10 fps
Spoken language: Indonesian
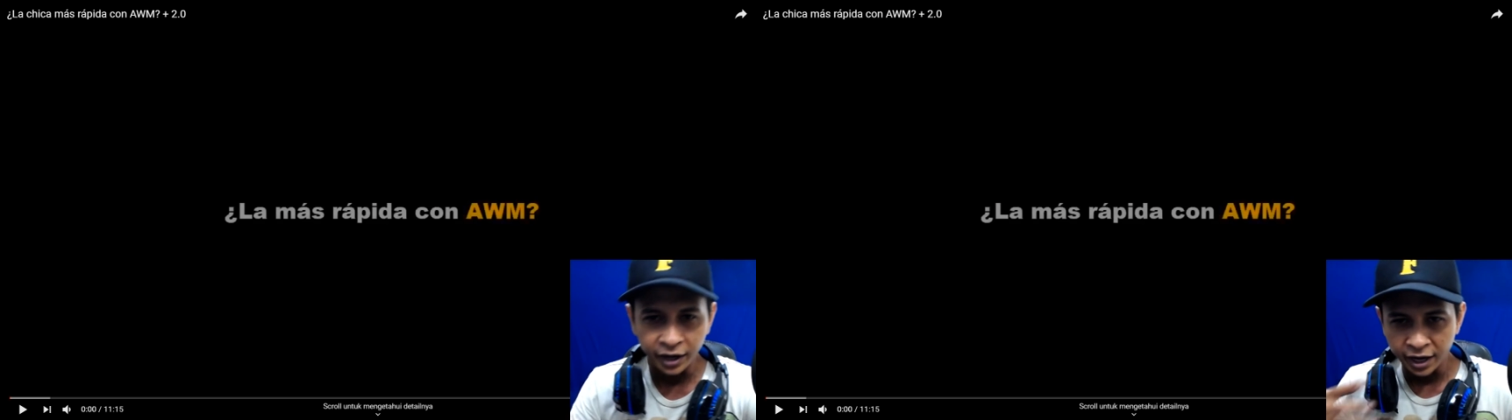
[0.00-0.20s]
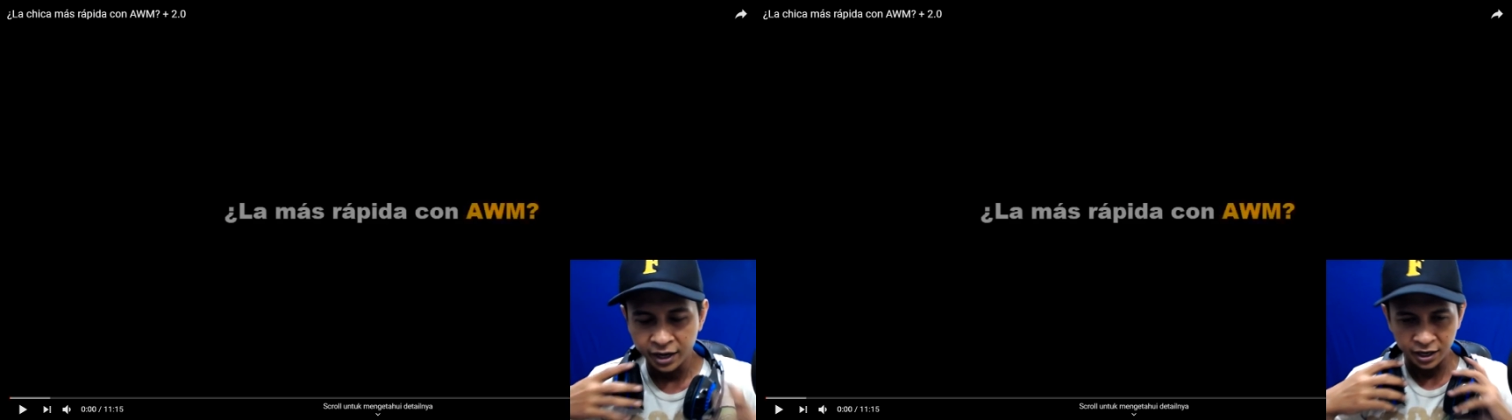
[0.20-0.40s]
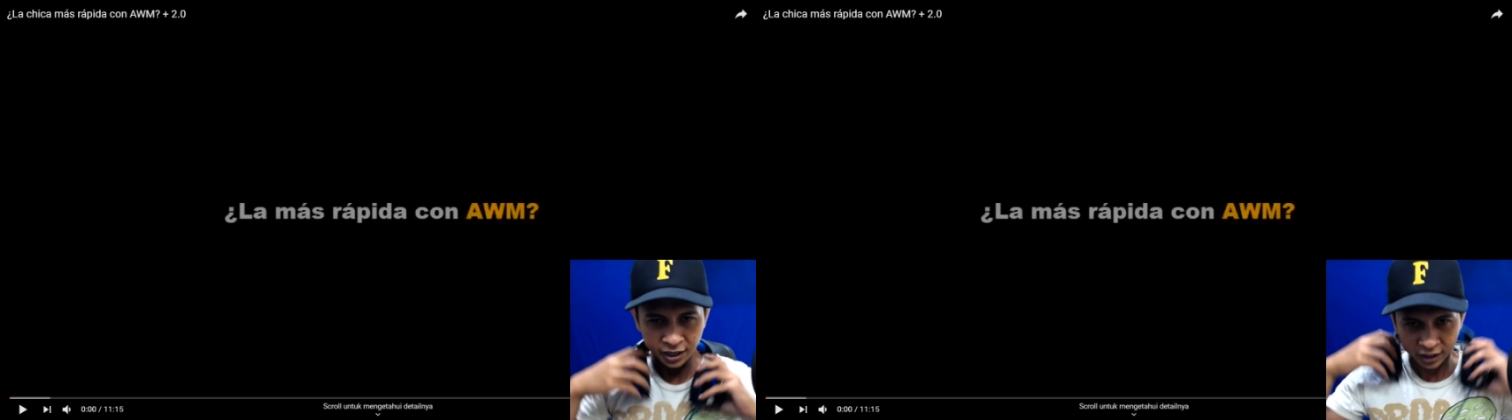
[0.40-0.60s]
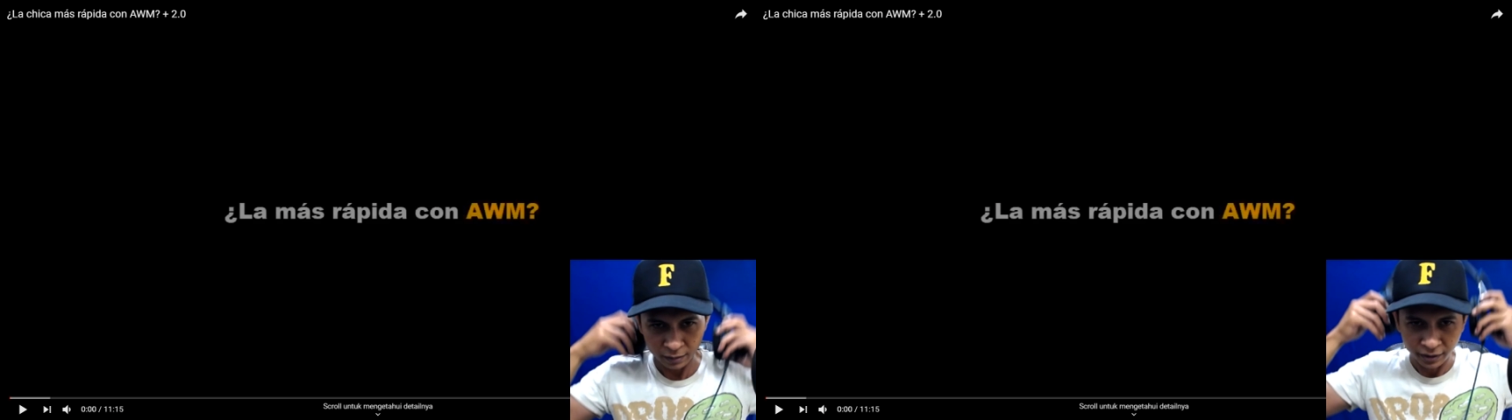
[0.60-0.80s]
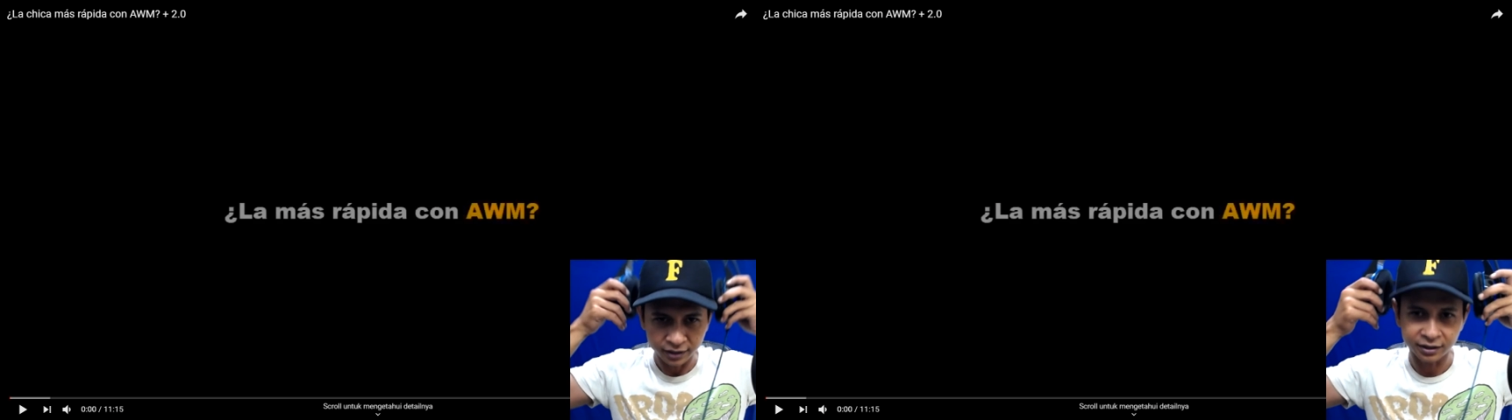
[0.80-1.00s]
okay,
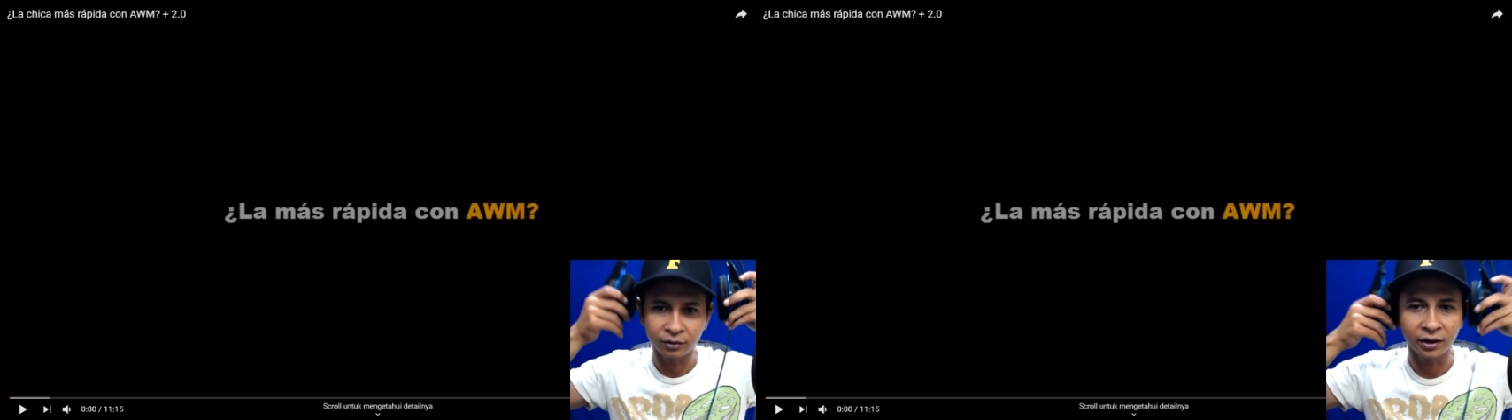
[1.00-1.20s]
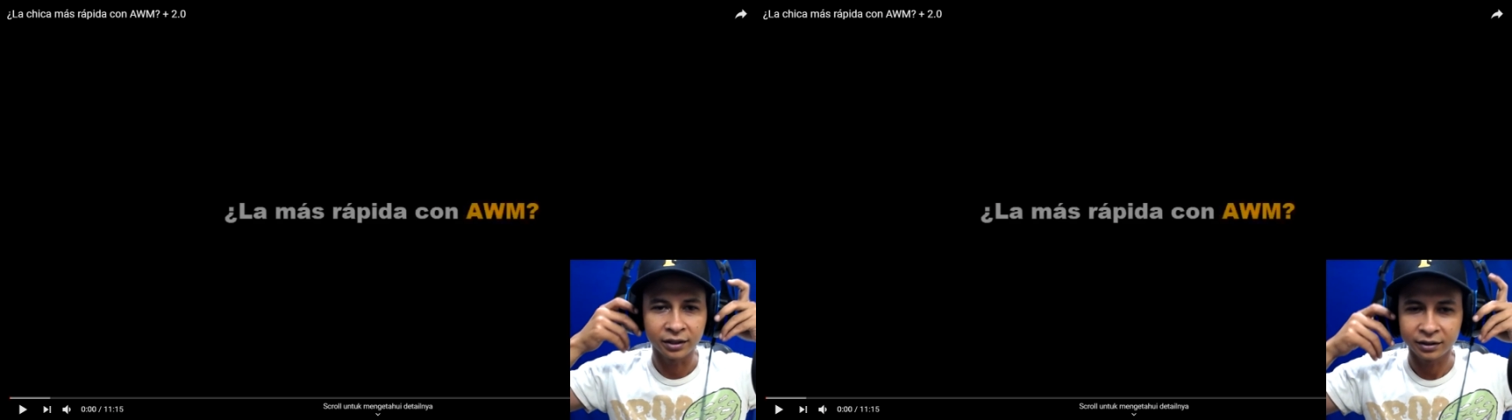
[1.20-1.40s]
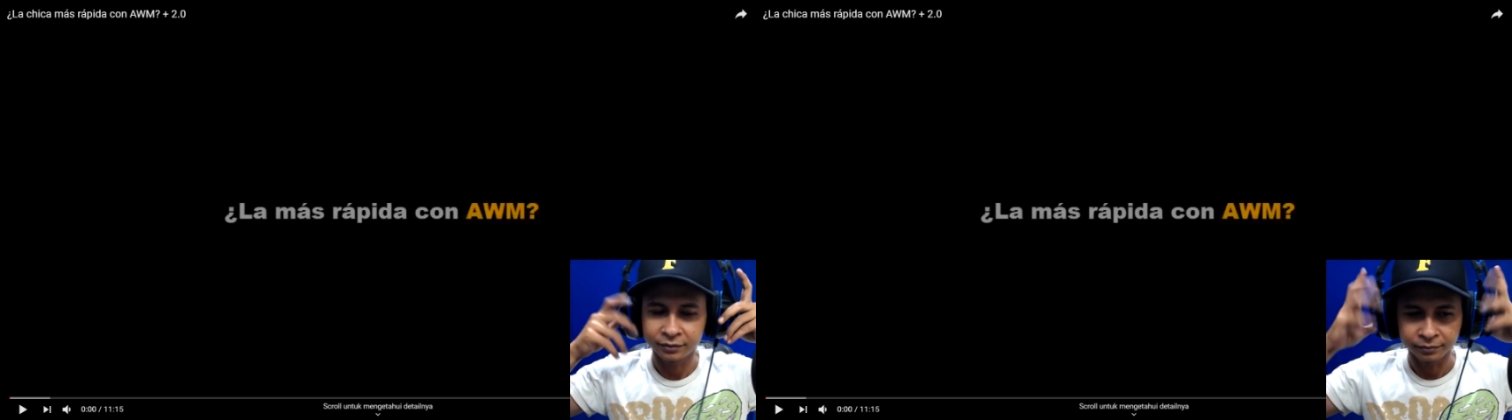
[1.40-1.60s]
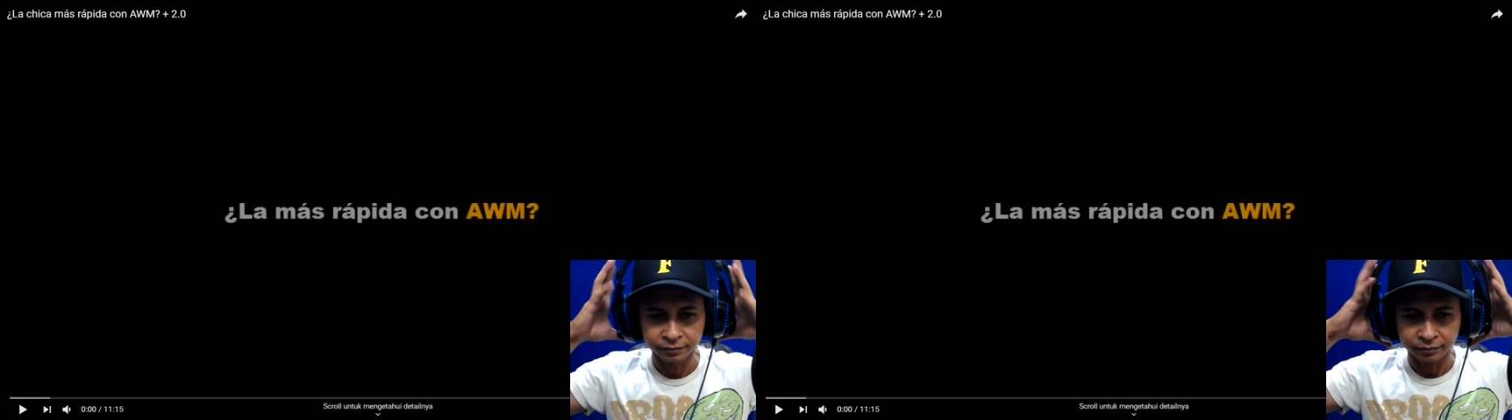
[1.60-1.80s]
kita pakai satu guys.